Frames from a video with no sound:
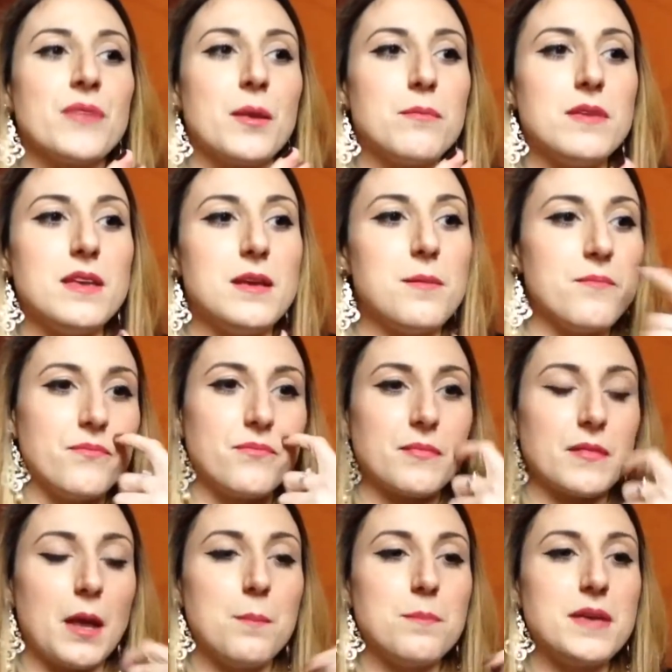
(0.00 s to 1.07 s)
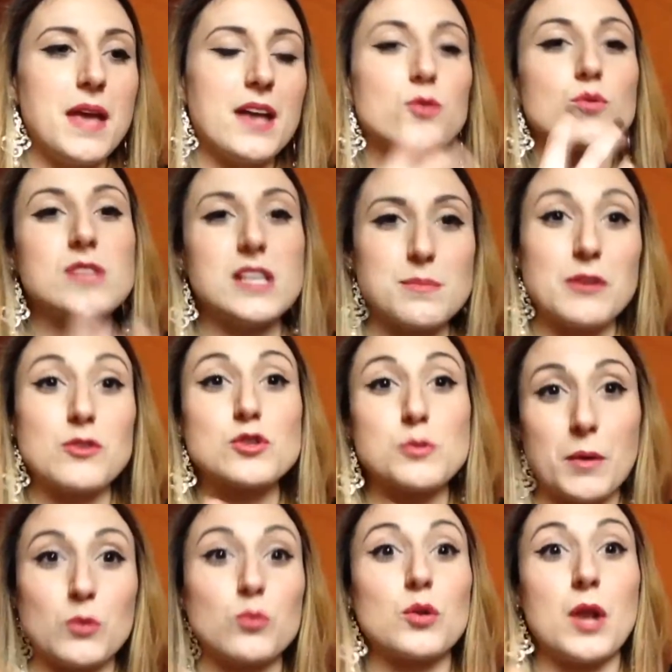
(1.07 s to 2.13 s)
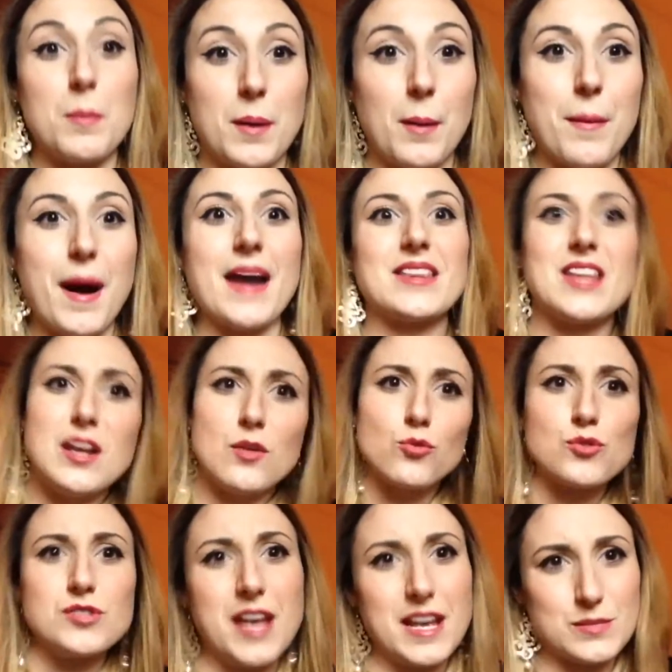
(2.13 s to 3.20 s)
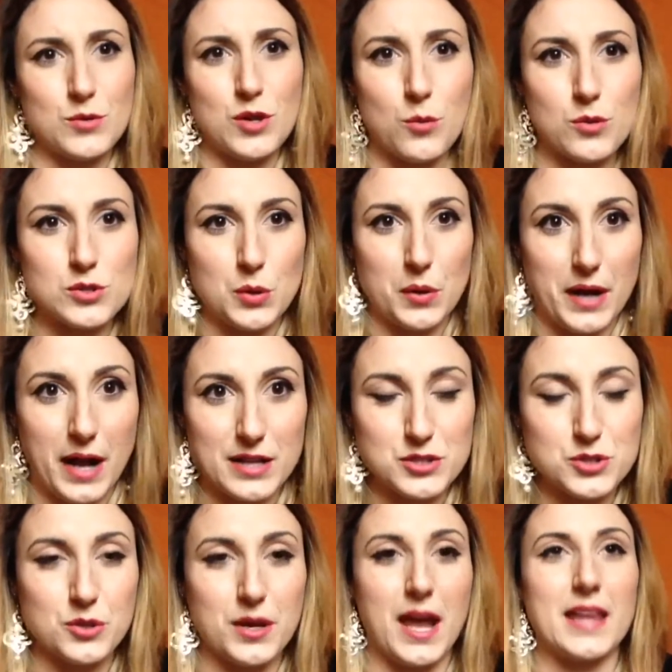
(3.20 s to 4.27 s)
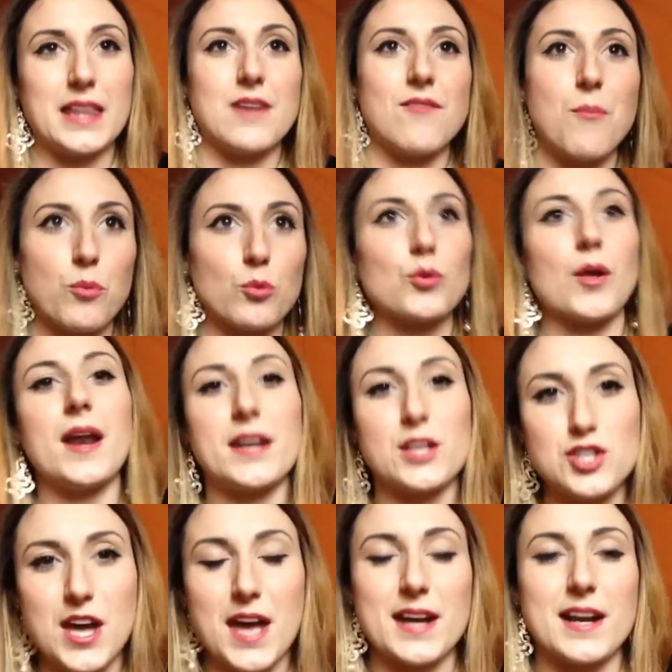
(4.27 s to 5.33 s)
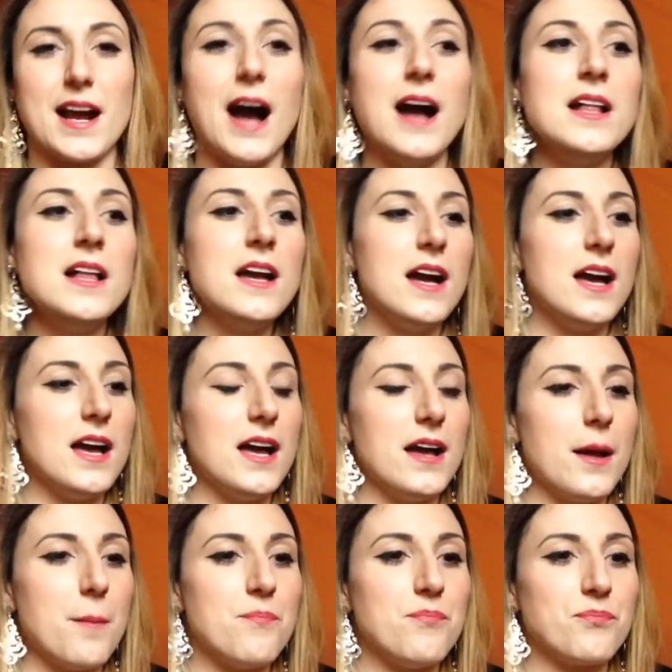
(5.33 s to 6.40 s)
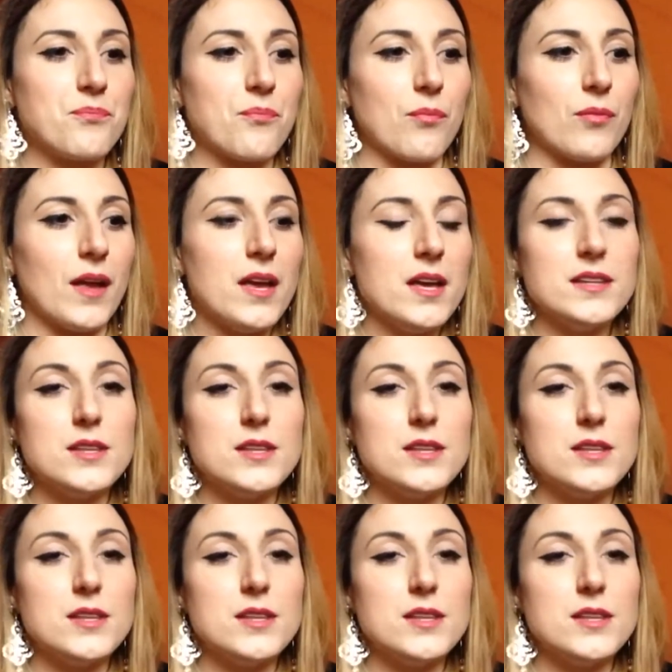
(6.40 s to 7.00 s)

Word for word: mi, mi, ha entusiasmato soprattutto la prima parte, l'entusiasmo di questo ragazzo che andava appunto alla ricerca ehm,